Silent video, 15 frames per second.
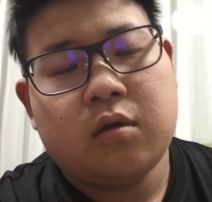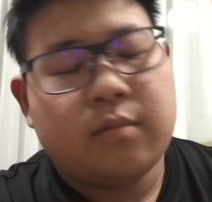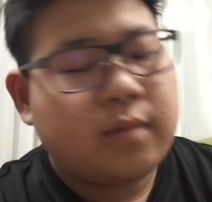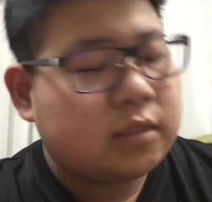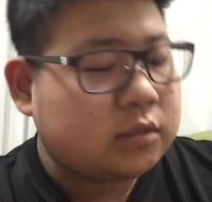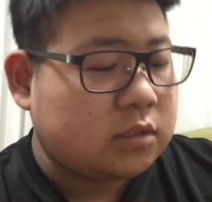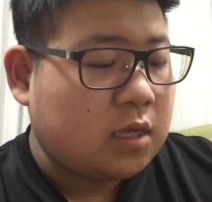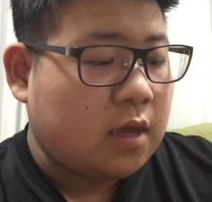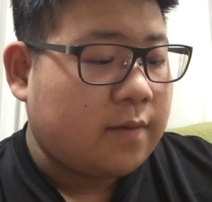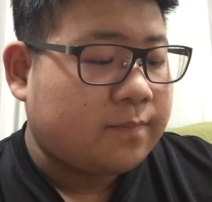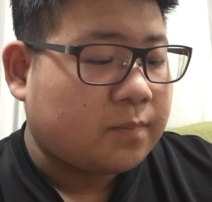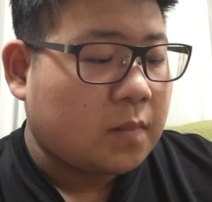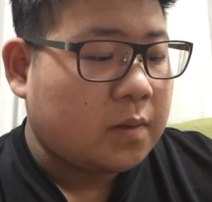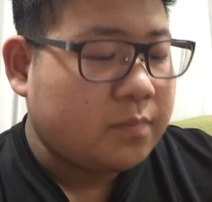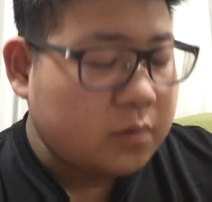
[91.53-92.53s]
マジね、
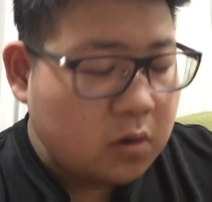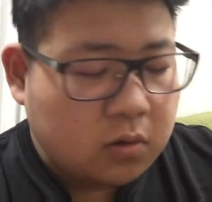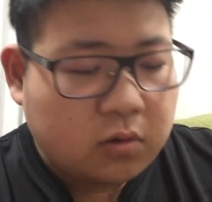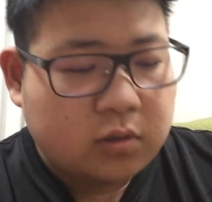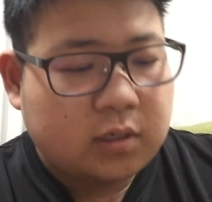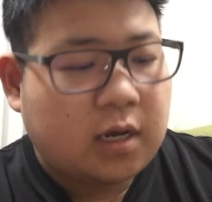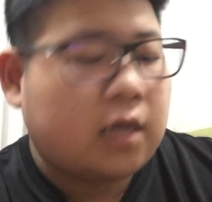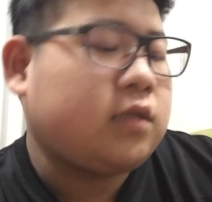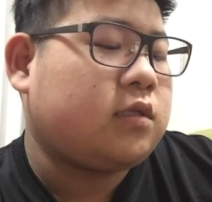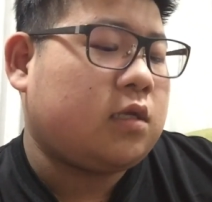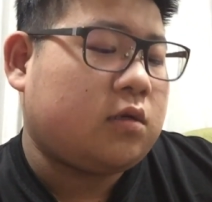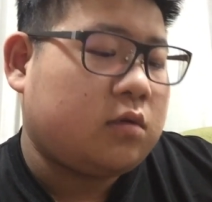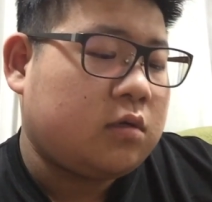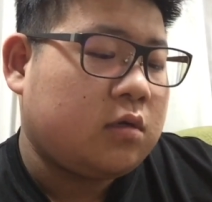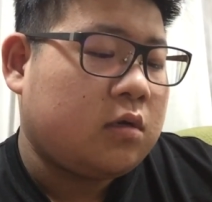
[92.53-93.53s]
ブロッコリー入って
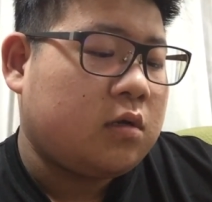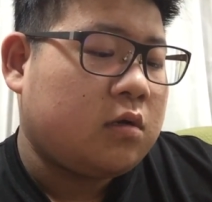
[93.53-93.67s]
る。